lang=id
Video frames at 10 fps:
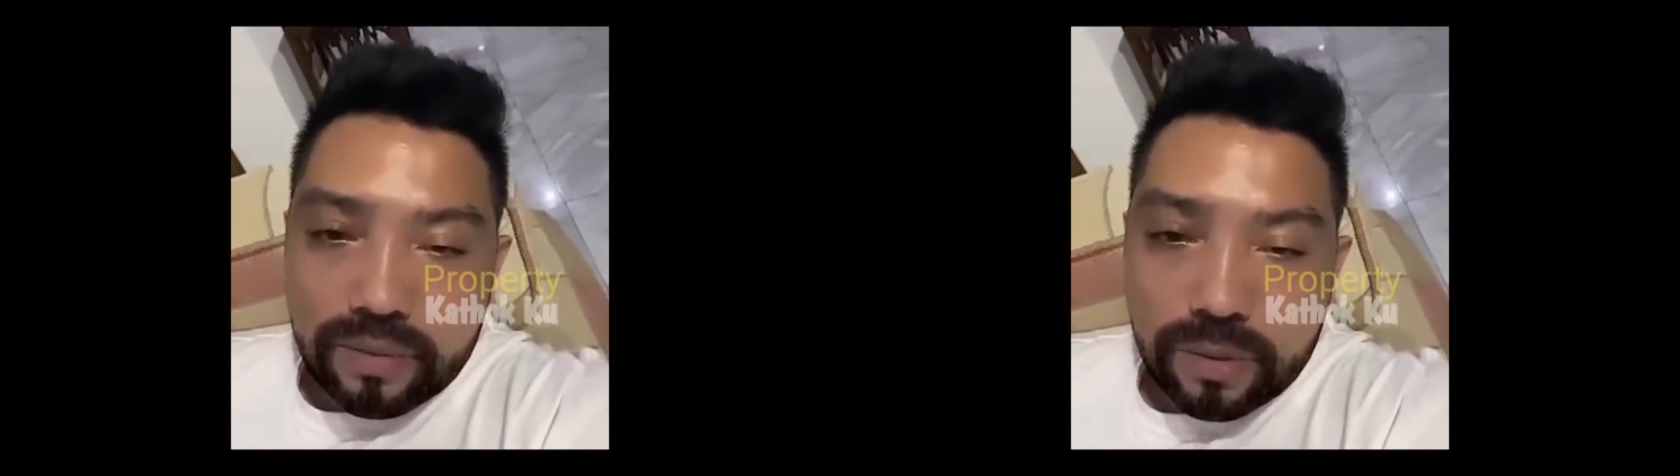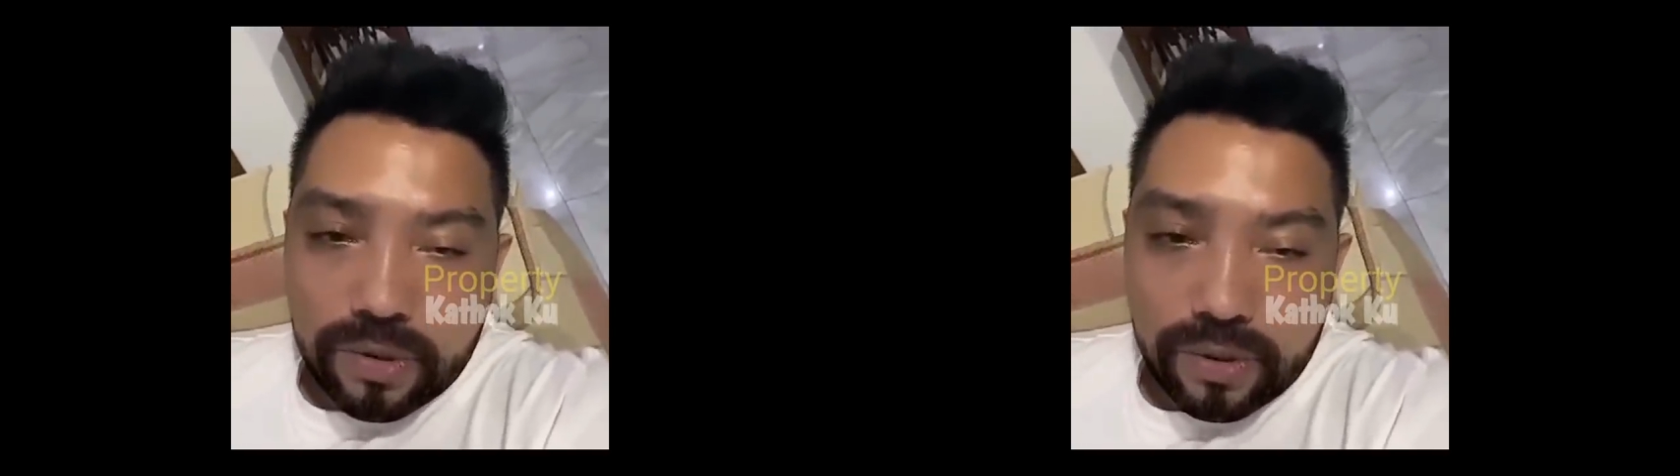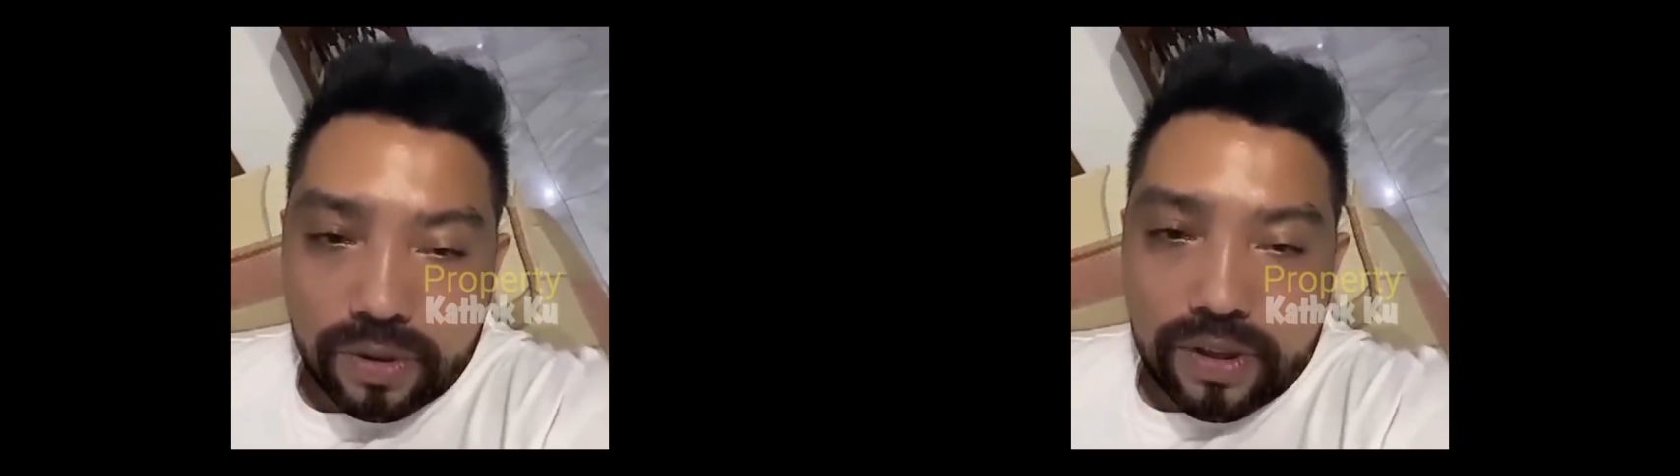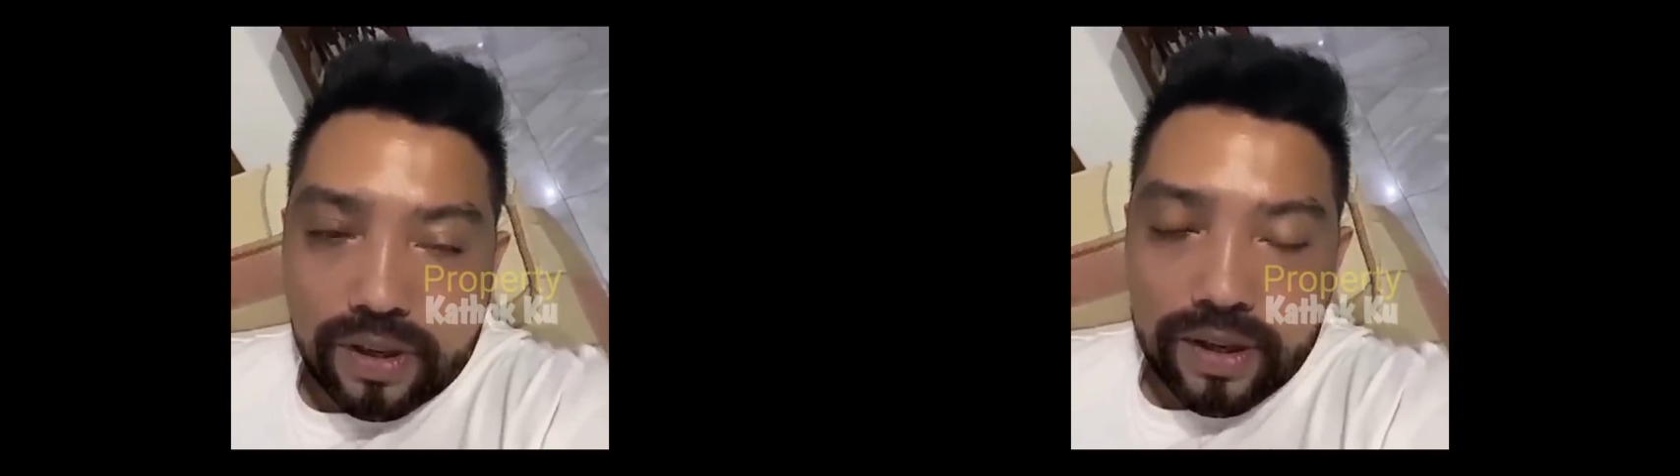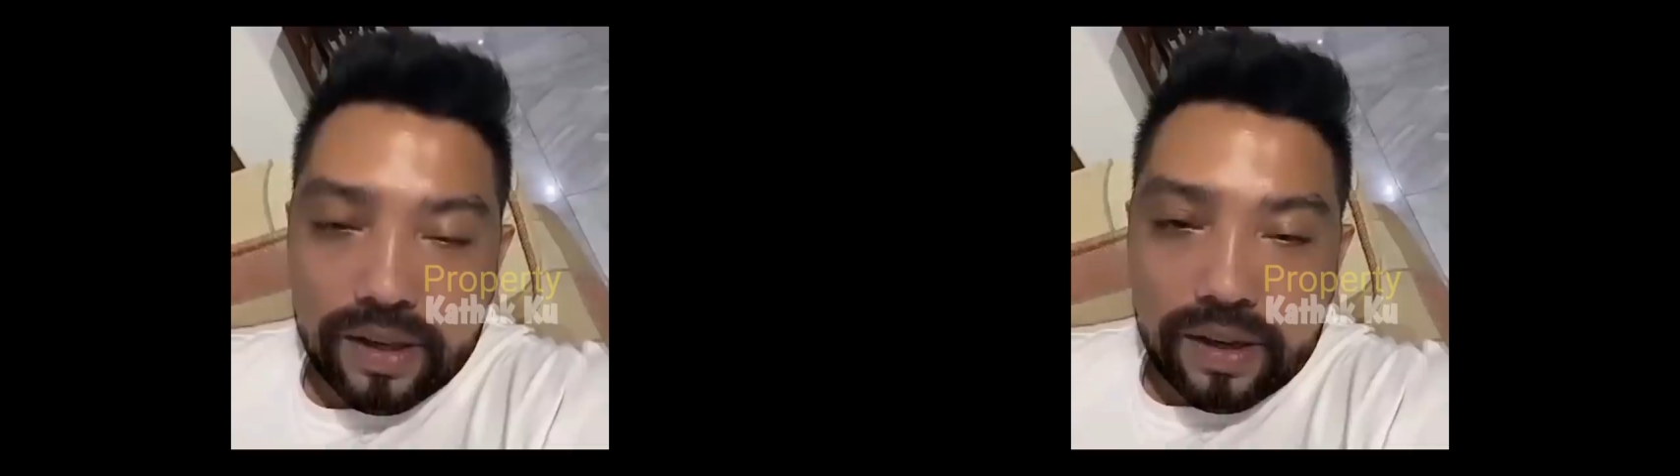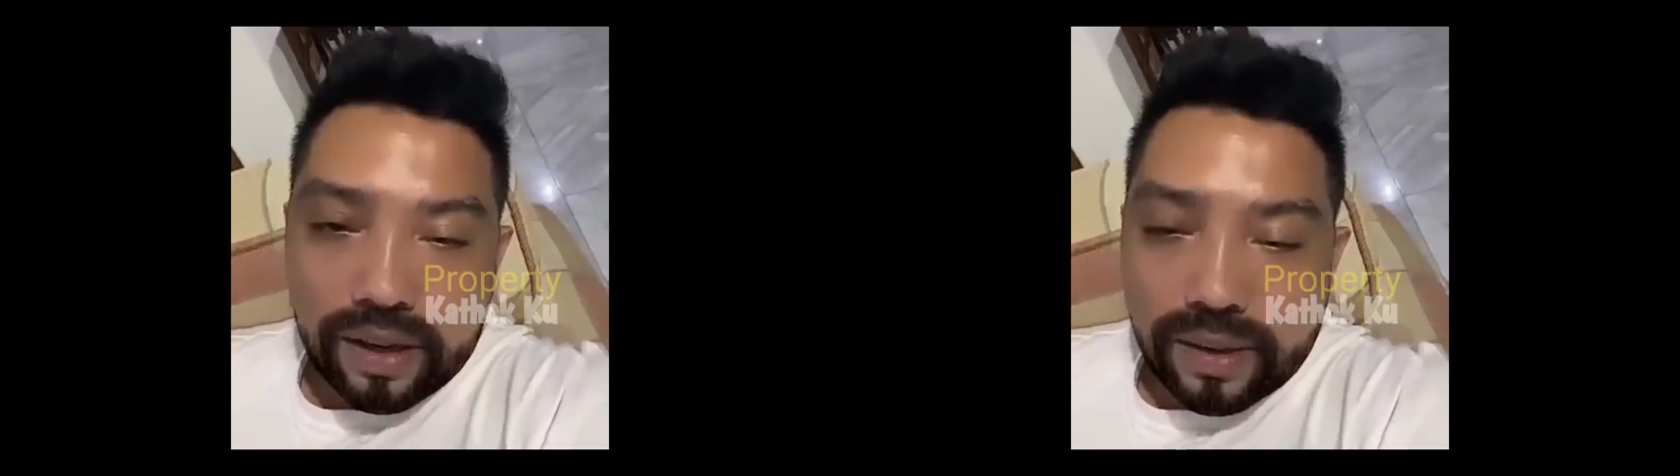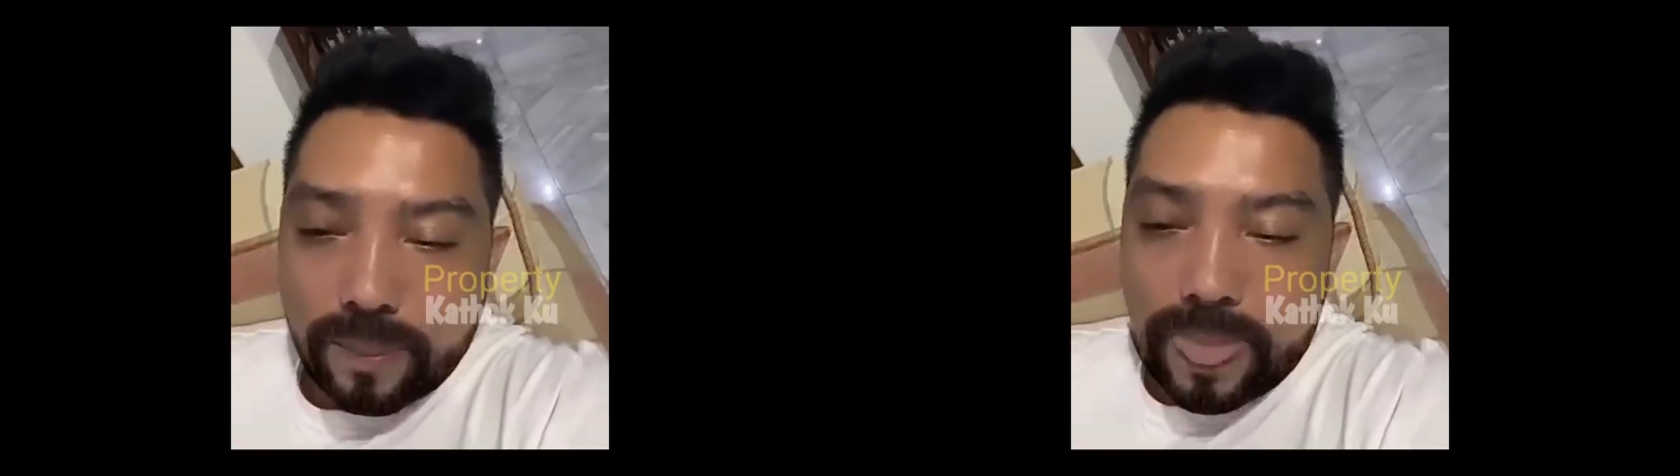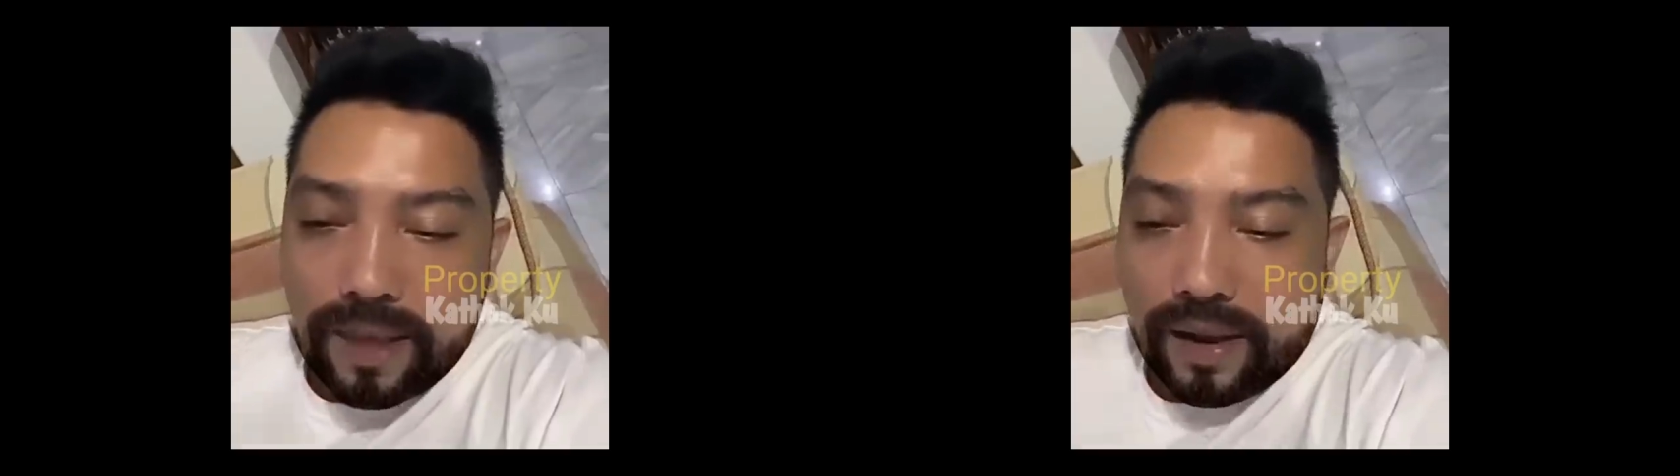kan butuh uh,